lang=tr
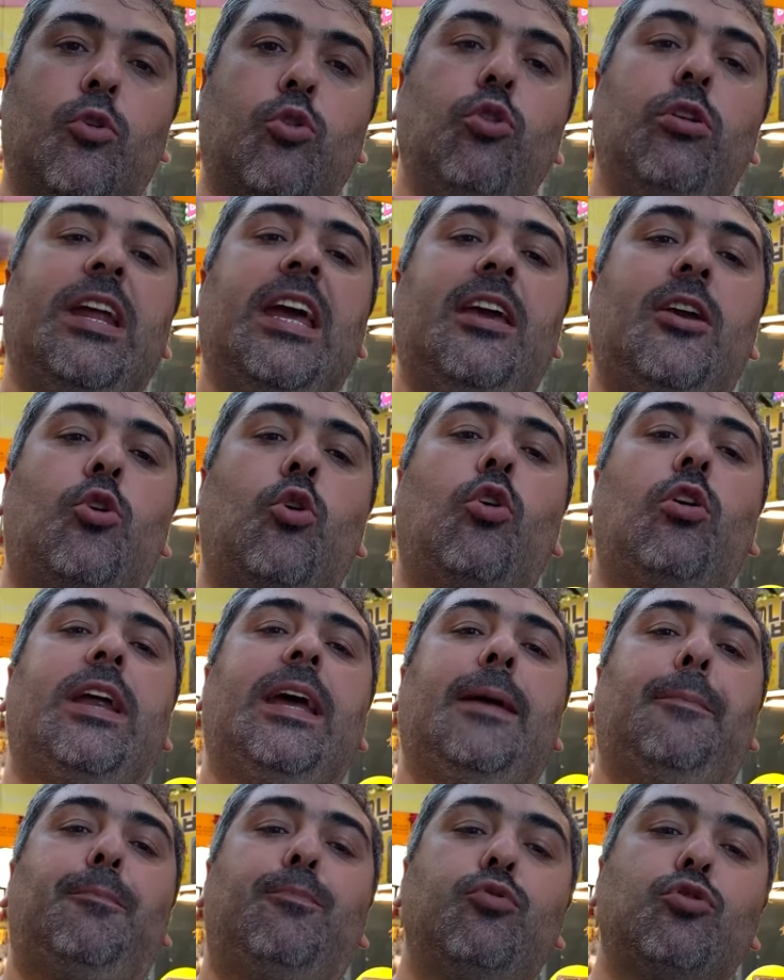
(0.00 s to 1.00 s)
Güney
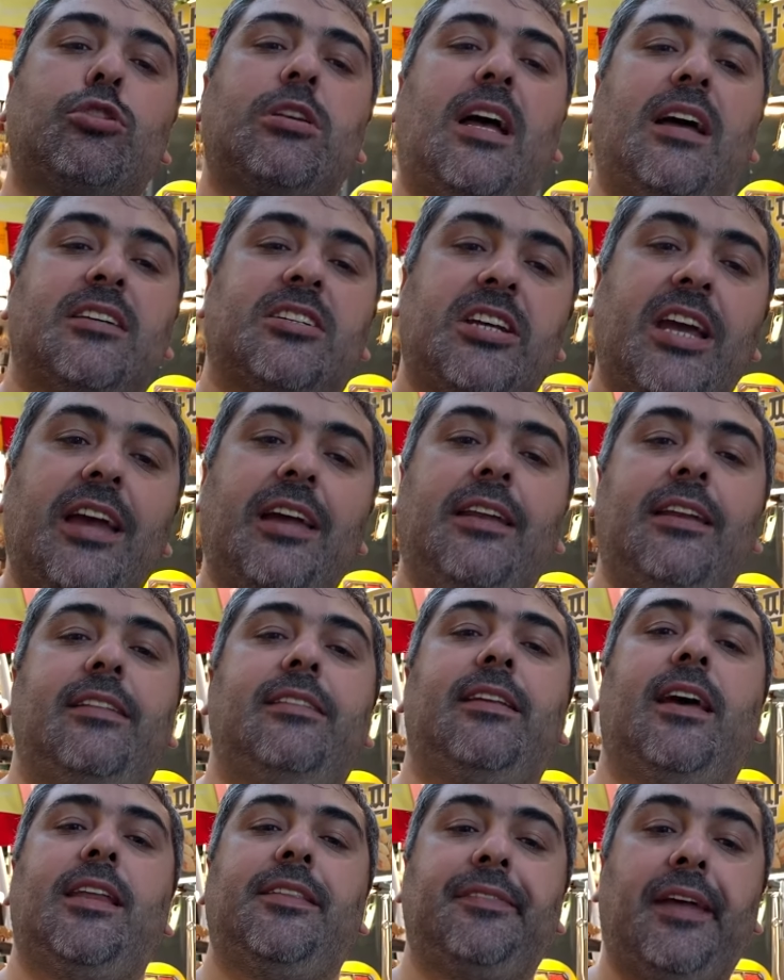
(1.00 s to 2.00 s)
Kore Busan
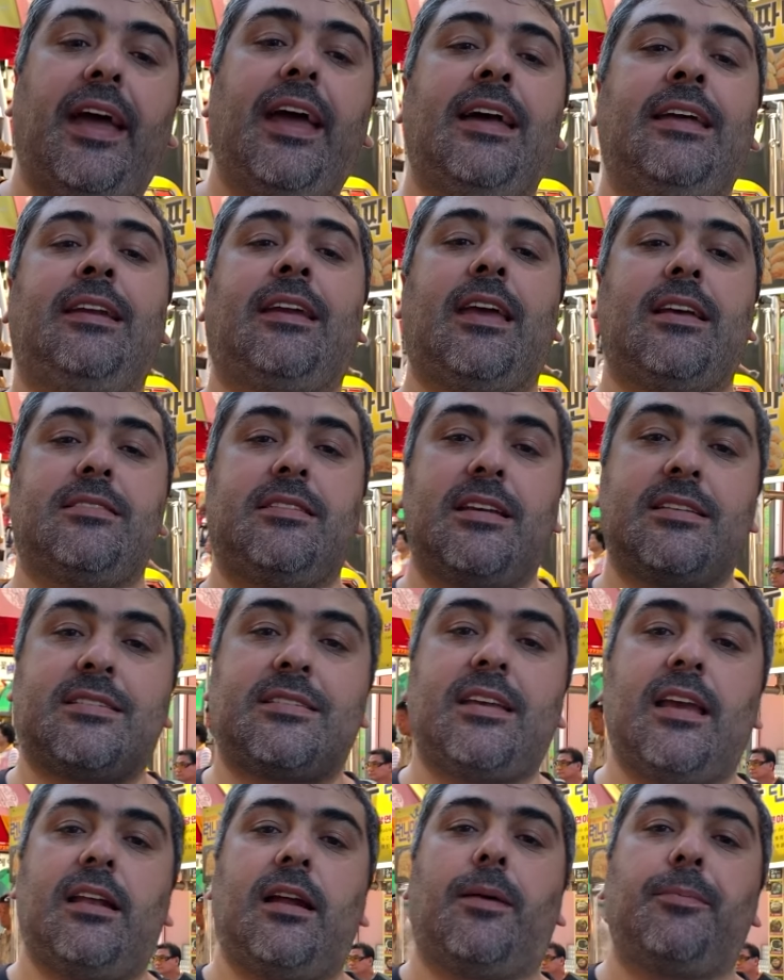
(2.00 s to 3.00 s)
şehrinden herkese
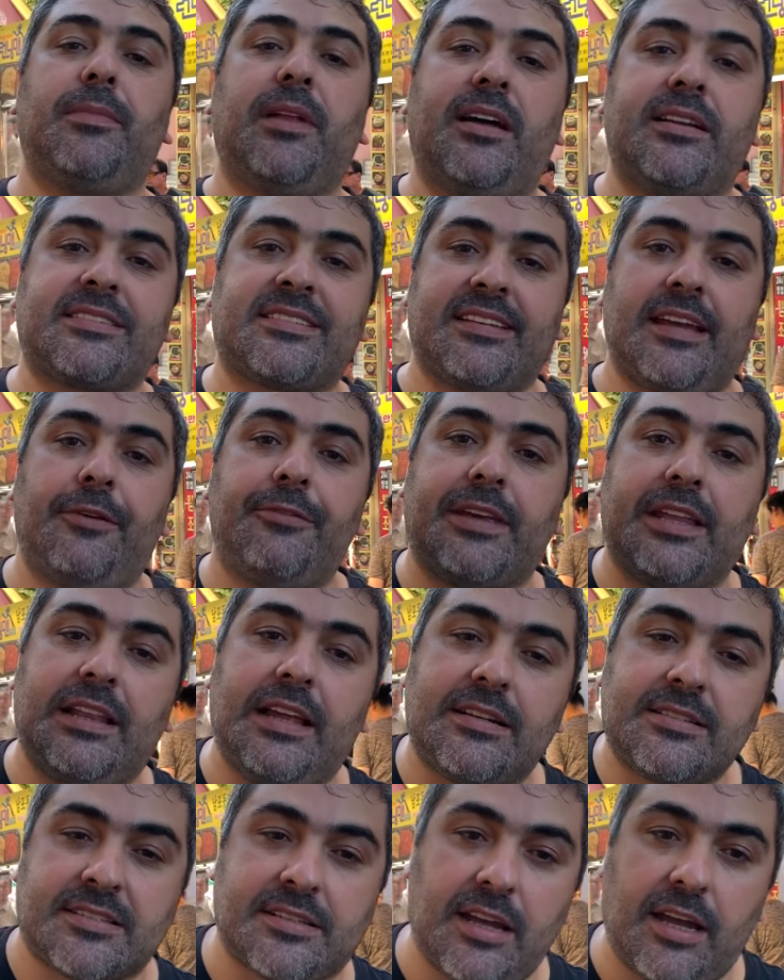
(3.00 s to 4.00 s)
selamlar,
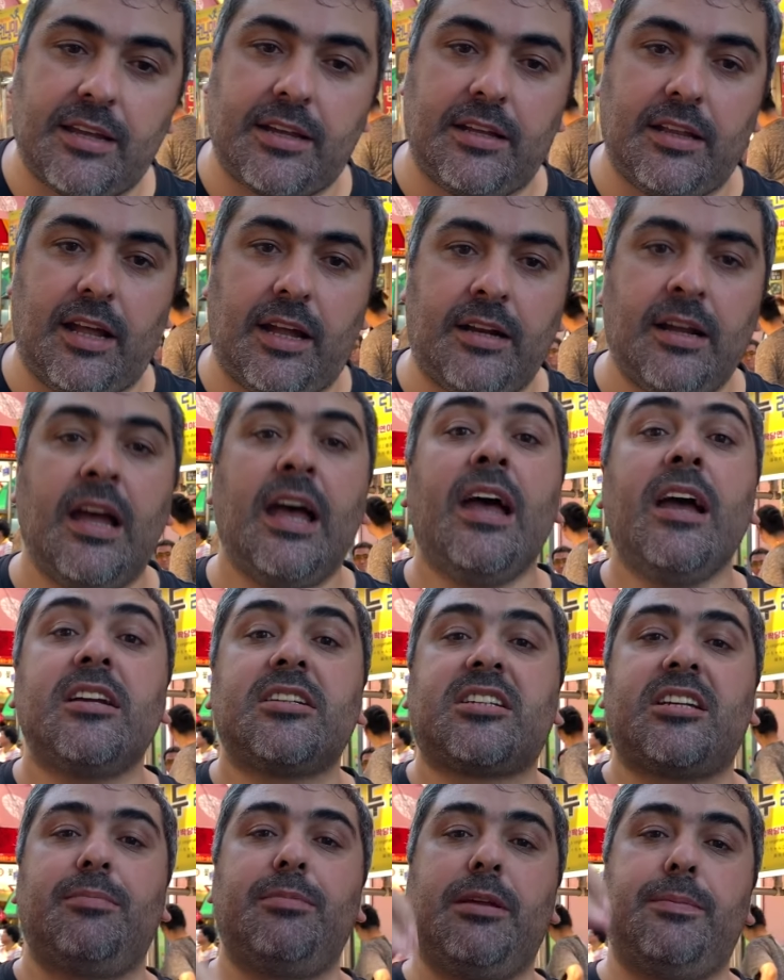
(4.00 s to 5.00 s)
sevgiler, saygılar.
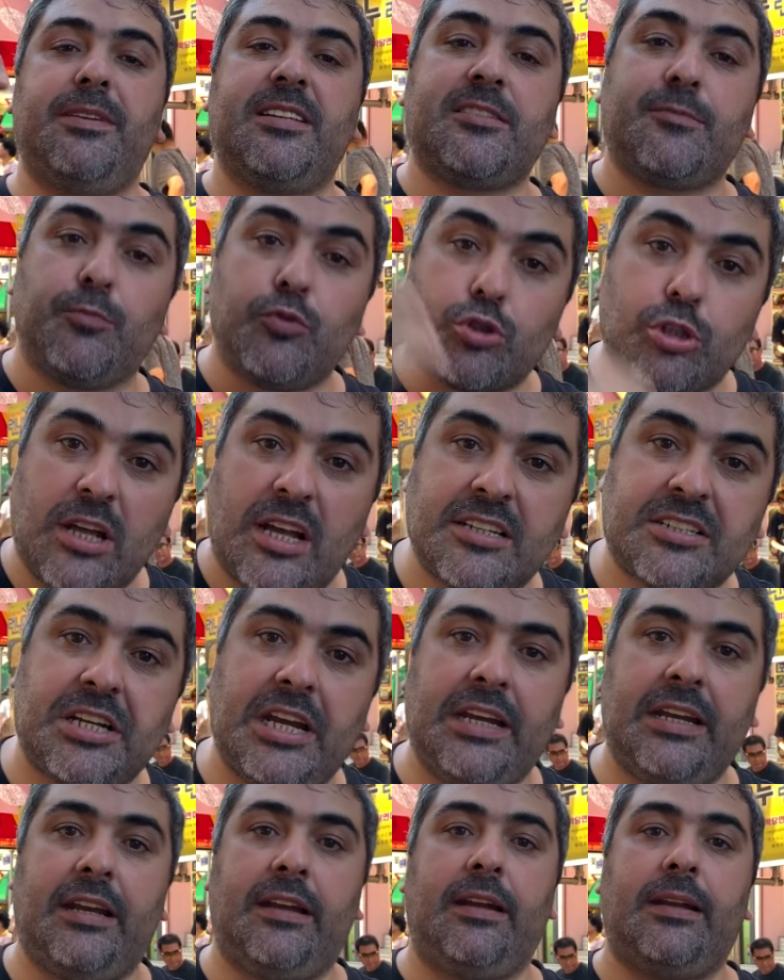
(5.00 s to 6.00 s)
Şimdi biz Busan
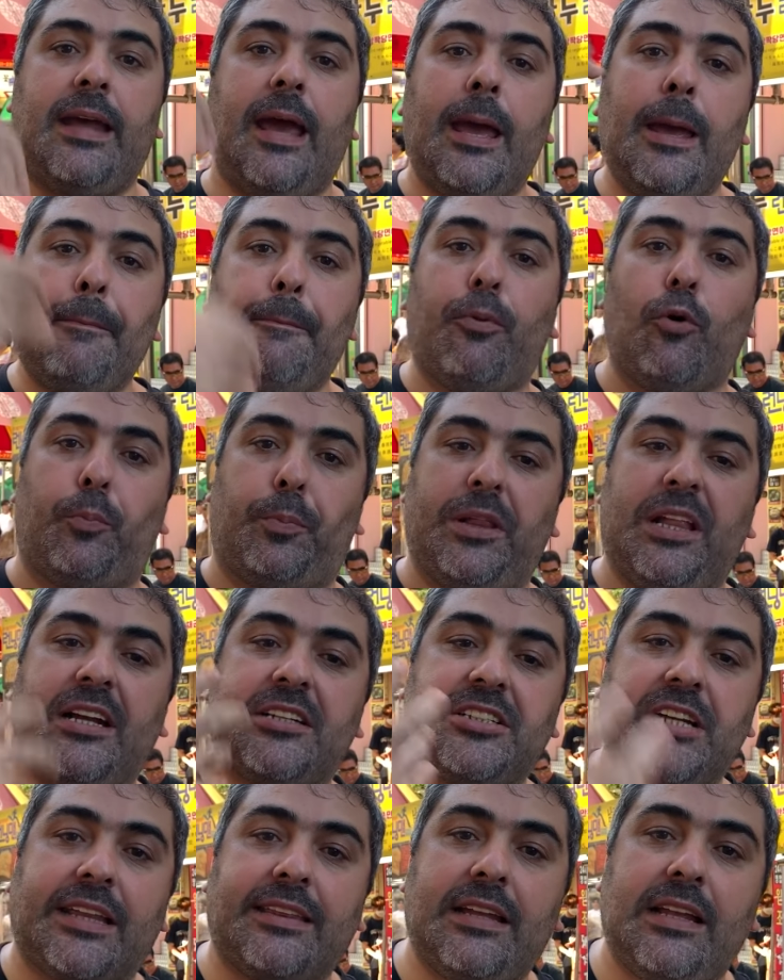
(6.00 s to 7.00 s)
şehrinin en popüler
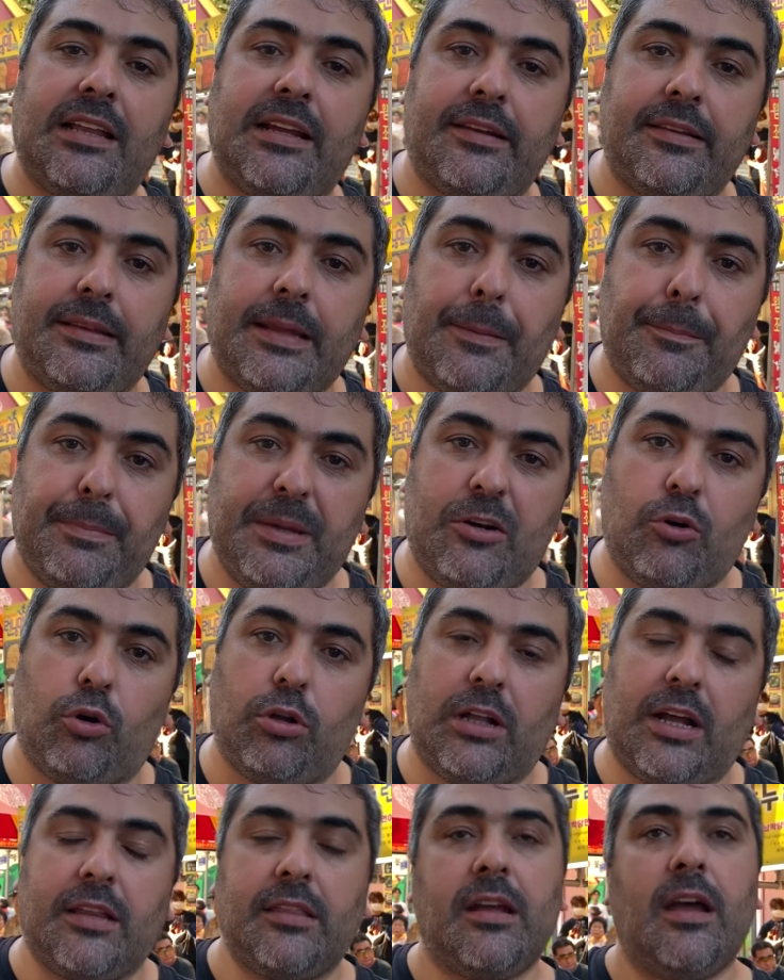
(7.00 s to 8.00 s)
caddelerinden biri
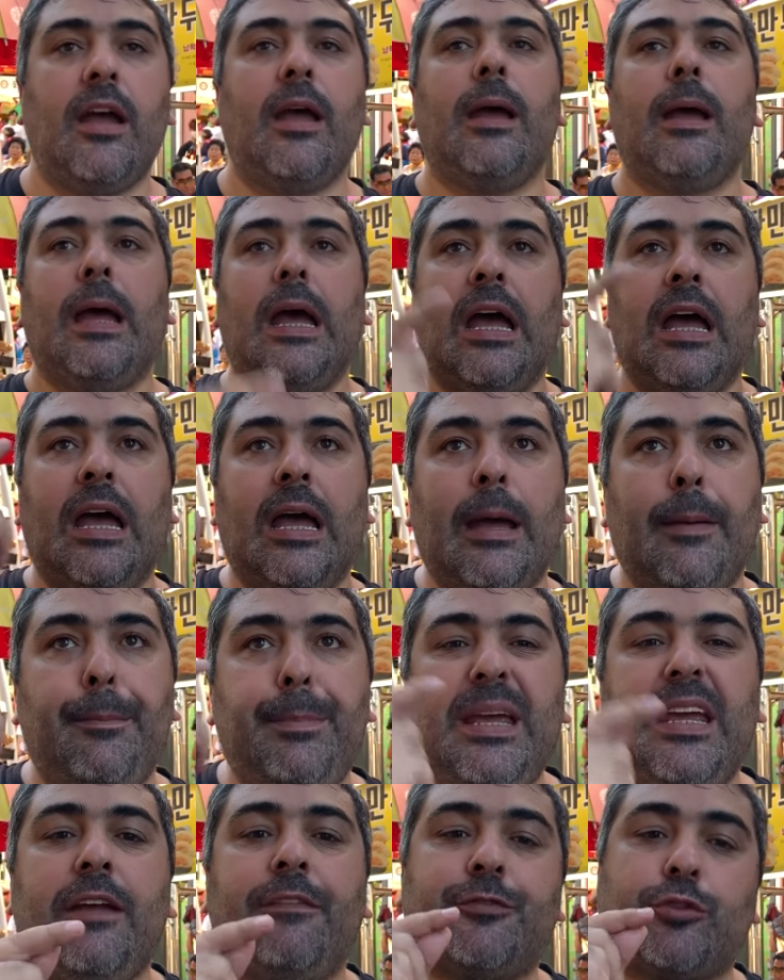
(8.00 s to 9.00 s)
olan e,
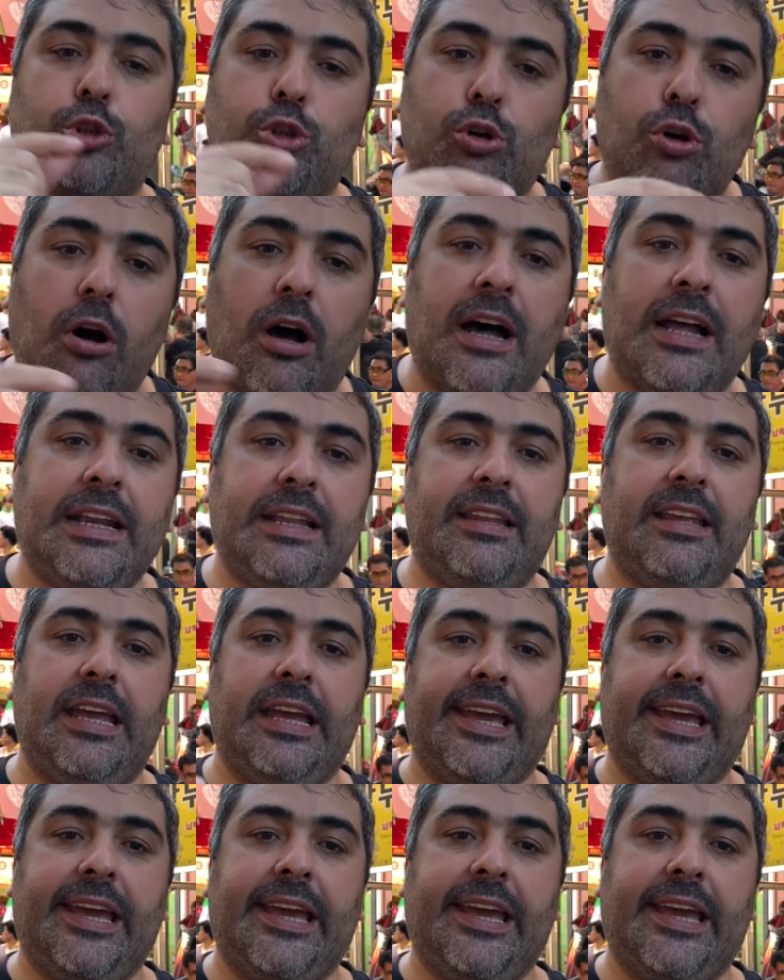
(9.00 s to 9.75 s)
Beef Sukari diye